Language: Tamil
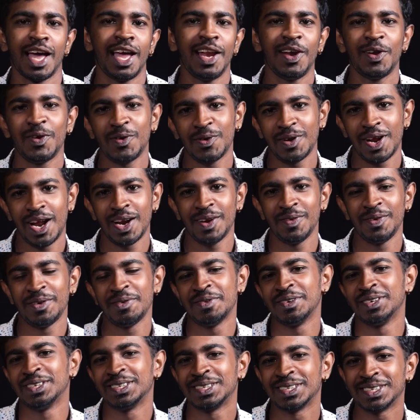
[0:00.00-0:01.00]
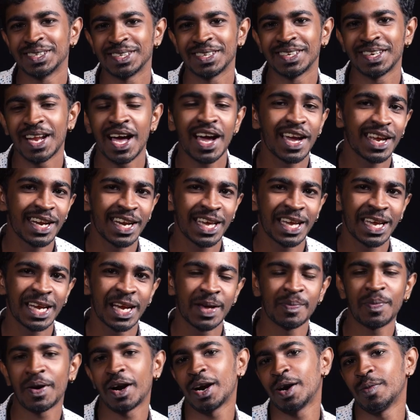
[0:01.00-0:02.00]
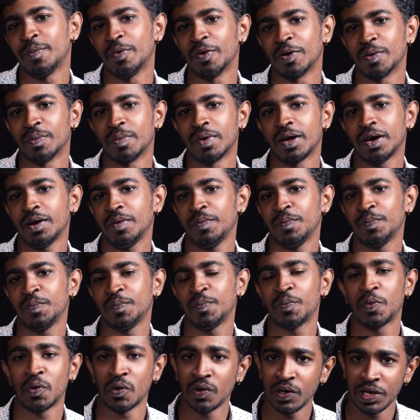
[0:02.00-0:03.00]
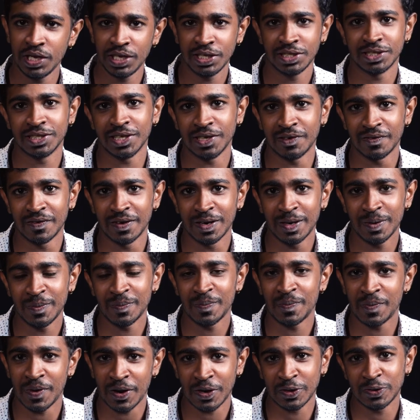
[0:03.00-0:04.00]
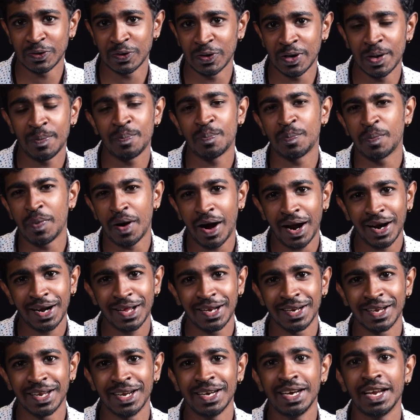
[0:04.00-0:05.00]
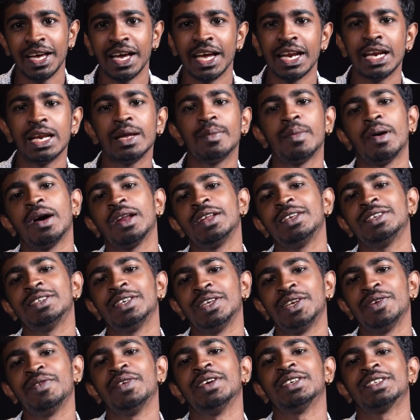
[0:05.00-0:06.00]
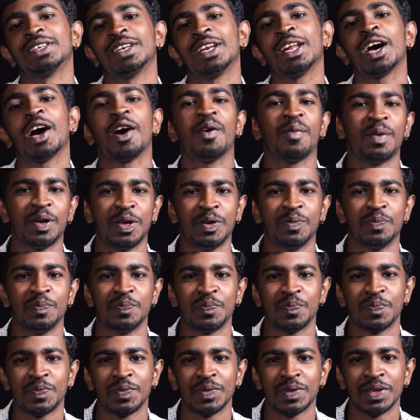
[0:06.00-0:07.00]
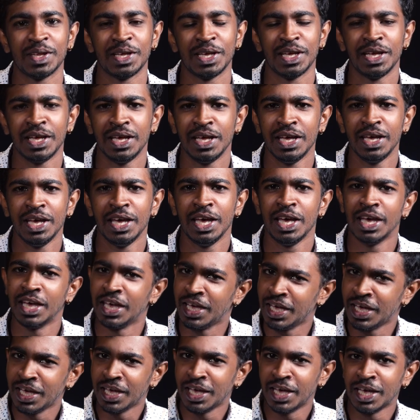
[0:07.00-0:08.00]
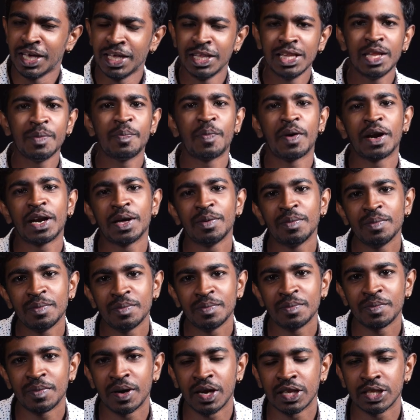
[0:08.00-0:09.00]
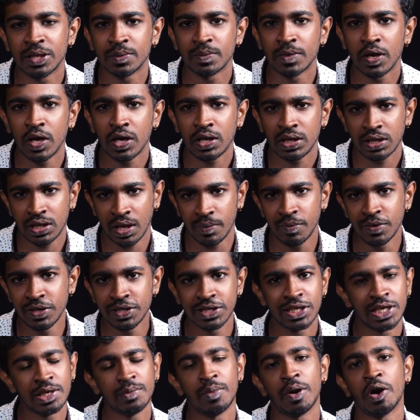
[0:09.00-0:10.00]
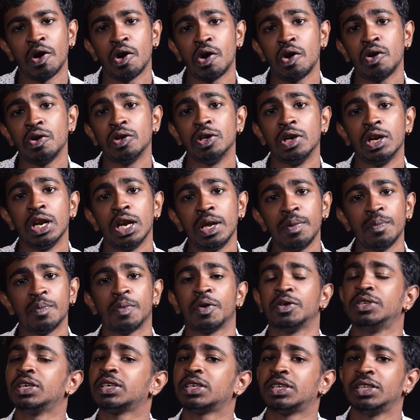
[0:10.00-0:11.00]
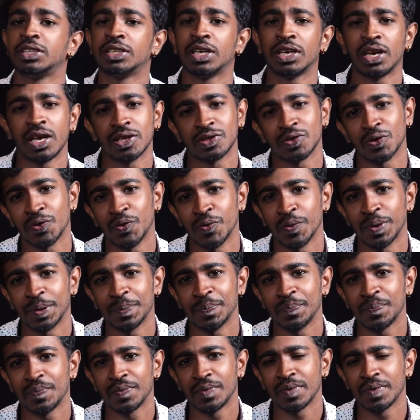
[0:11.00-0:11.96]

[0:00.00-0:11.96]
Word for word: ஹலோ நாடு வியூவர்ஸ் நாங்கள் இன்றைக்கி என்ன பார்க்க போகிறோம்னா பொன்னியின் செல்வன் படத்தோட பாடல்கள் என்ன மாதிரி சுச்சுவேஷனில் அமையும் இந்த படம் பார்த்தோம்னா தமிழ் சினிமாவோட ட்ரீம் ப்ராஜெக்ட்னு தான் நான் சொல்லுவேன்